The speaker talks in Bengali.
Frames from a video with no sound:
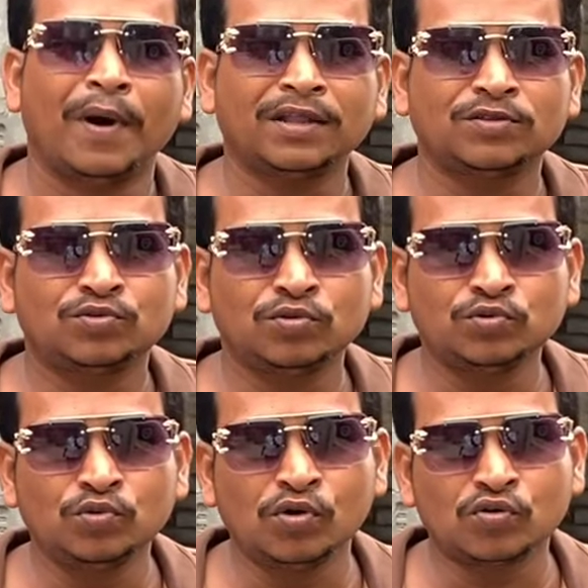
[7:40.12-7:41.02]
মাত্র
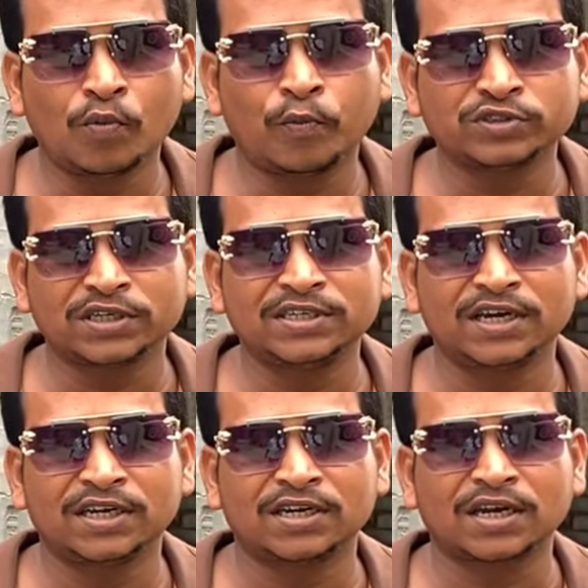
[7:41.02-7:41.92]
দু লক্ষ পঁচাশি
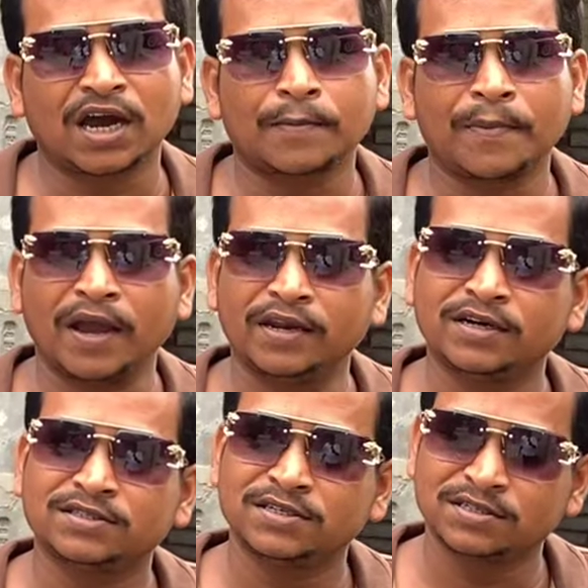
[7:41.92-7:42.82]
হাজার টাকা আর
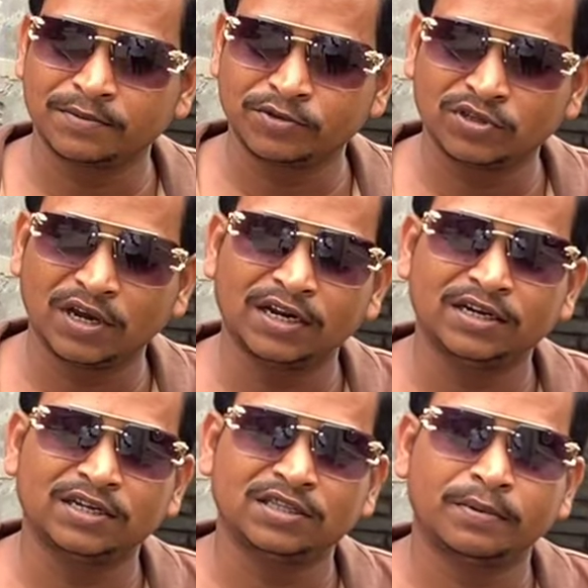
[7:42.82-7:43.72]
ফাইন্যান্স সিস্টেমে যদি
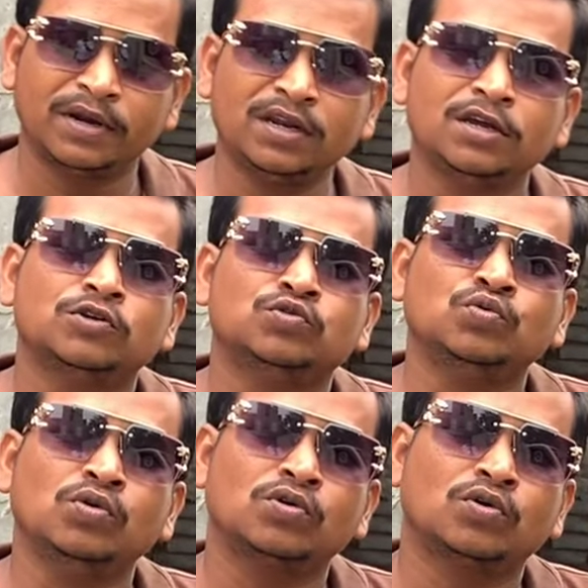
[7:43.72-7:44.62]
গাড়িটা নিতে পারেন
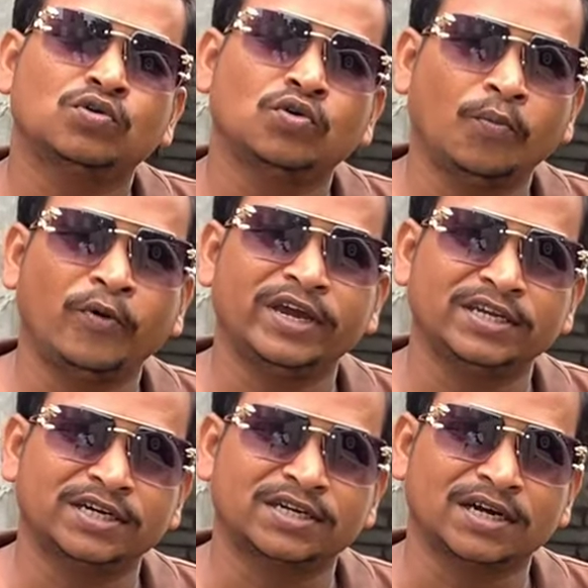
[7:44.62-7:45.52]
দু লক্ষ নব্বই
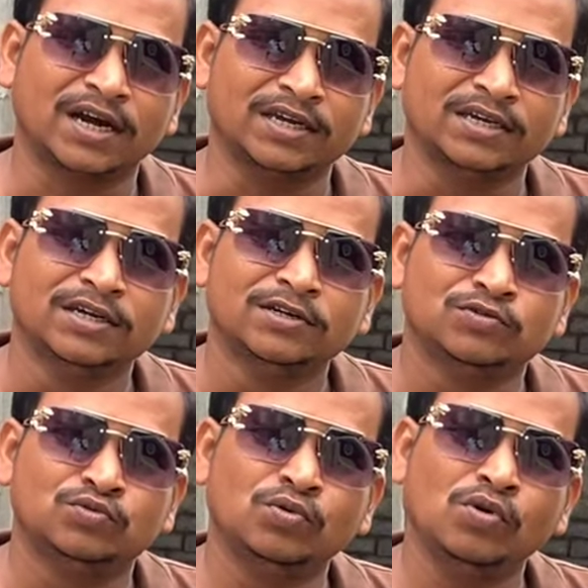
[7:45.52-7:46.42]
হাজার টাকায়
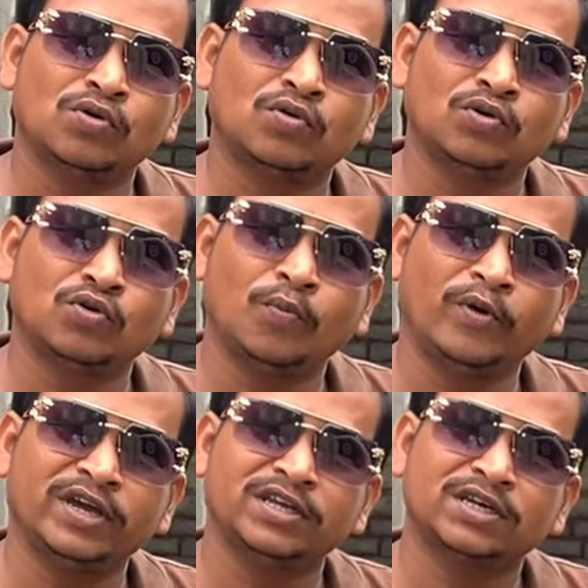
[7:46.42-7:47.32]
দু লক্ষ
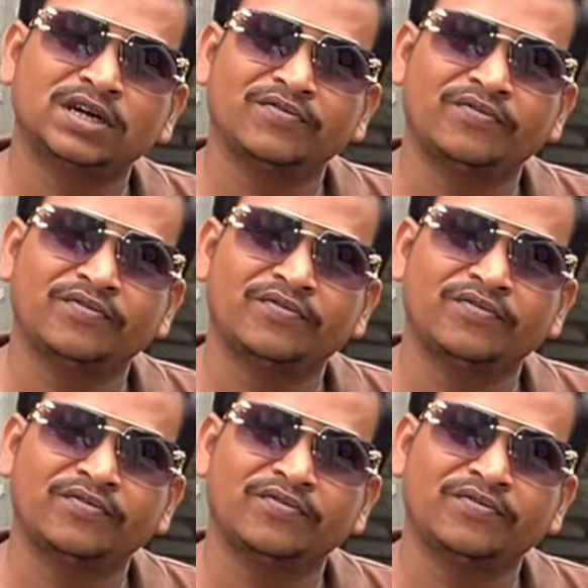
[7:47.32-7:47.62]
নব্বই হাজার টাকা